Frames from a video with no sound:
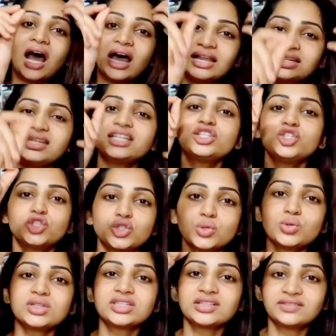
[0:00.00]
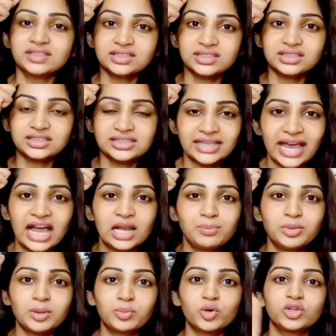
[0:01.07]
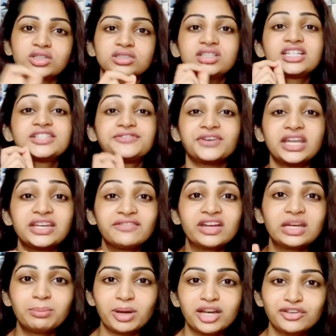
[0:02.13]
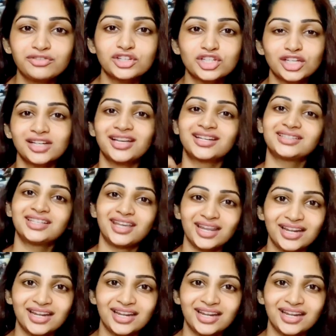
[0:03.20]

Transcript: அனியன் ஜூஸை வந்து ஸ்கேல்ப்ல போடுறது இஸ் வெரி வெரி பெனிஃபிஷியல்ங்கிறது